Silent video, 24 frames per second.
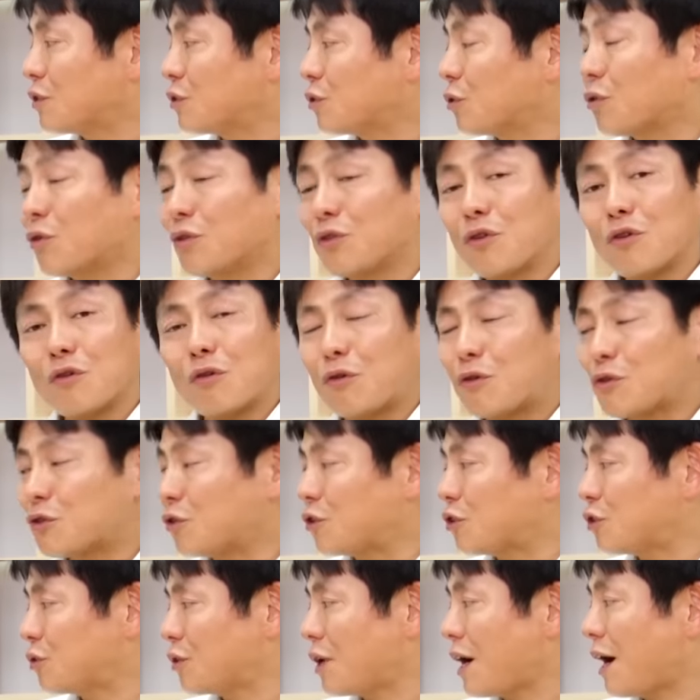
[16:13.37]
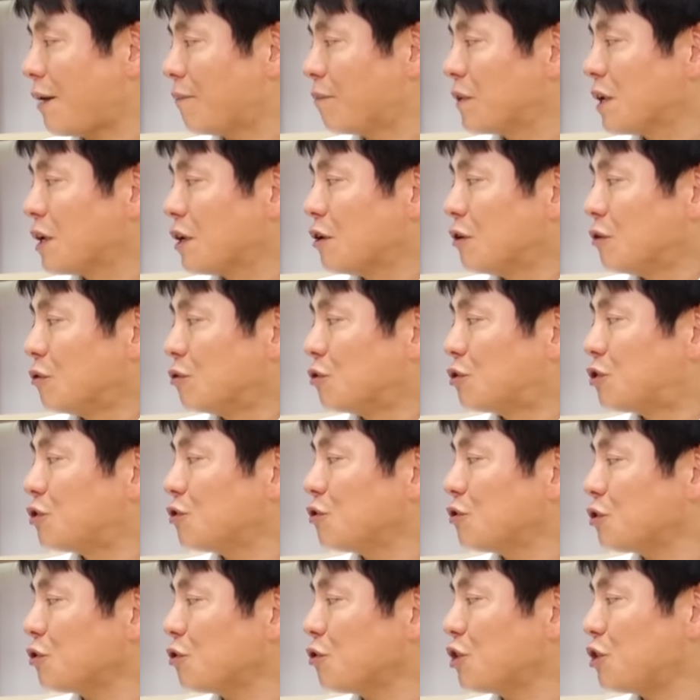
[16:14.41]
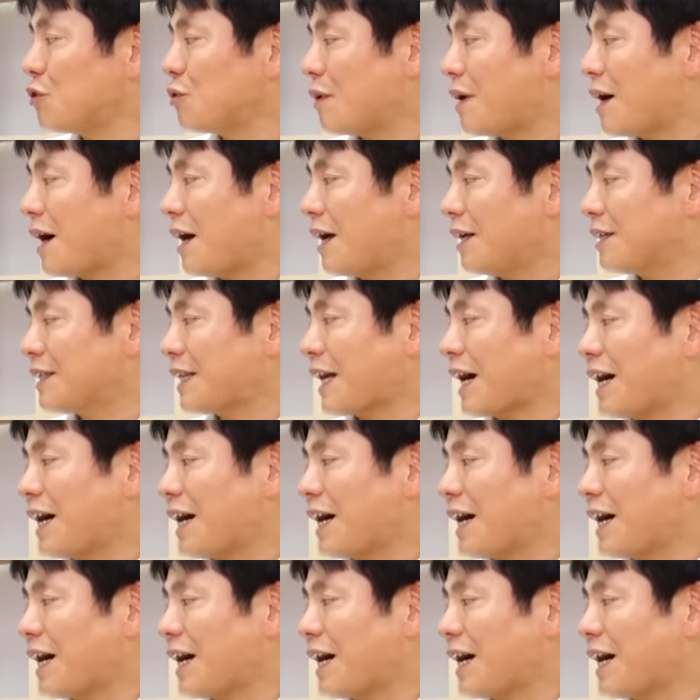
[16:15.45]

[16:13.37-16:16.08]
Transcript: そこの工場の人がうちの商品は